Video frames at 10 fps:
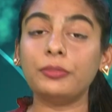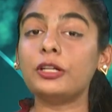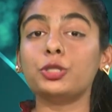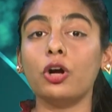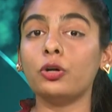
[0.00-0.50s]

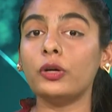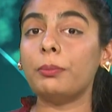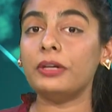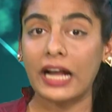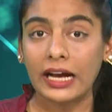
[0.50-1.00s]
আপনার
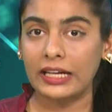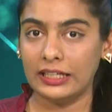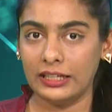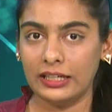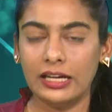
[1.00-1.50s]
সংগ্রহে আপনি
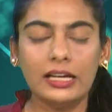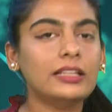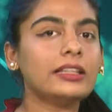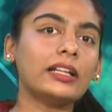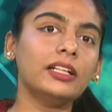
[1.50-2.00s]
রাখেননি
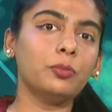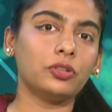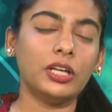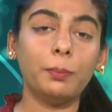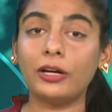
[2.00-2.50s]
তাদের
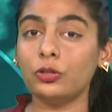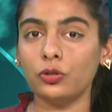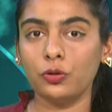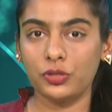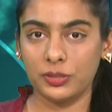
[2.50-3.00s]
মধ্যে
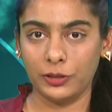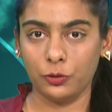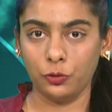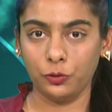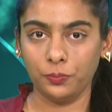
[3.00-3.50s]
পার্থক্য খুঁজে
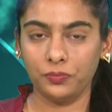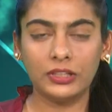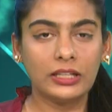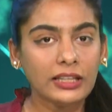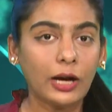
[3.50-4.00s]
বের করুন
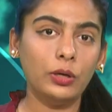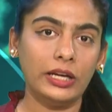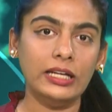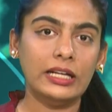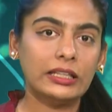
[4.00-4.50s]

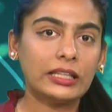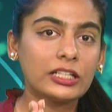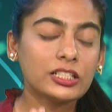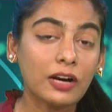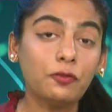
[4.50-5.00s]
তাহলে
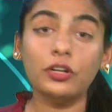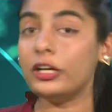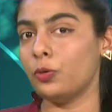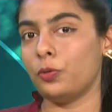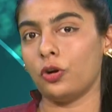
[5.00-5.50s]
তার
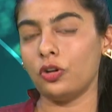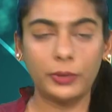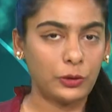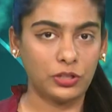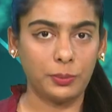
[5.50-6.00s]
সাফল্যের উপকরণ
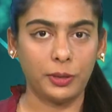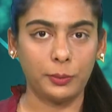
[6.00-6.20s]
বের করতে